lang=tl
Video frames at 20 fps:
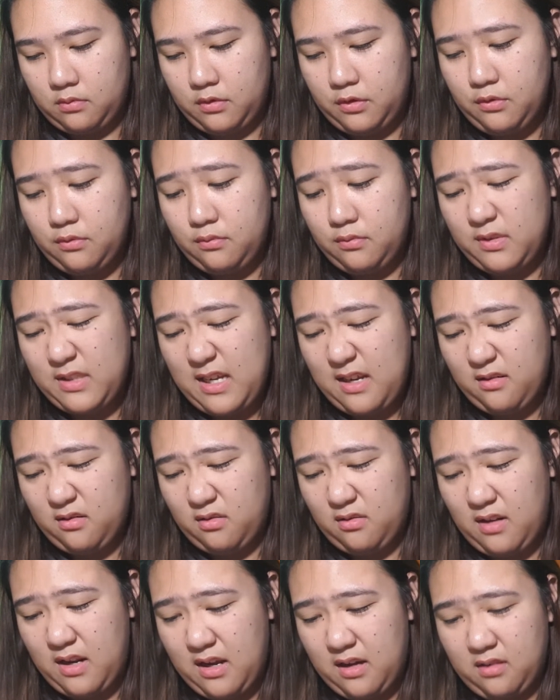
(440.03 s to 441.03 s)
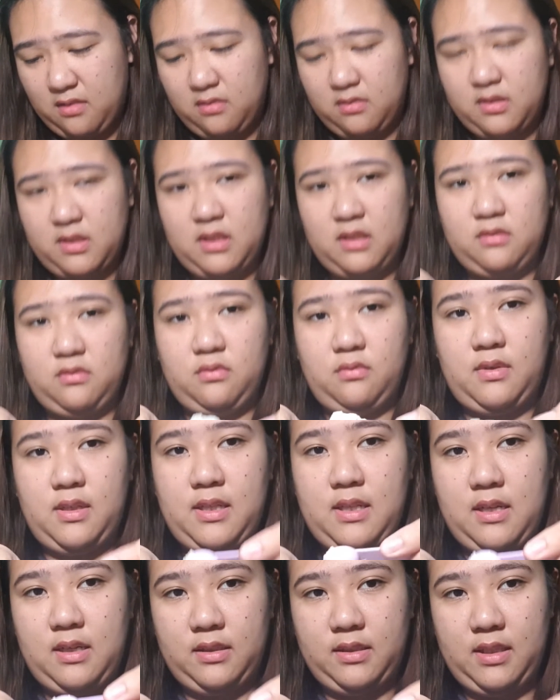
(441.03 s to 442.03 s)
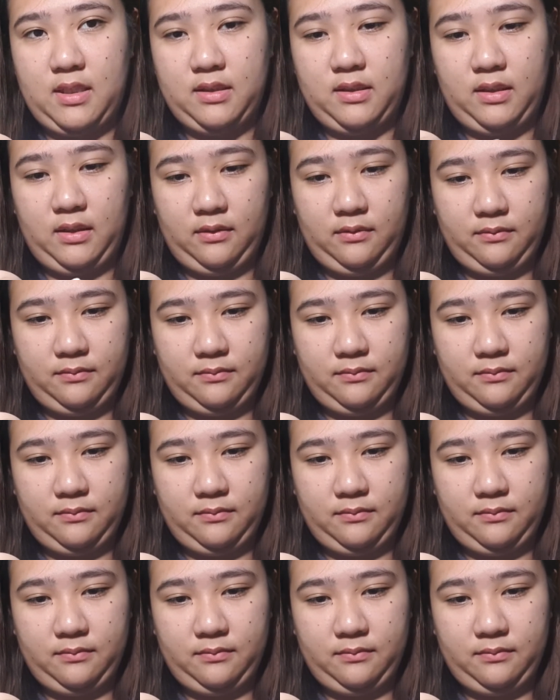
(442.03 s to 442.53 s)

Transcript: Yung sakto lang. Saktuhan lang natin.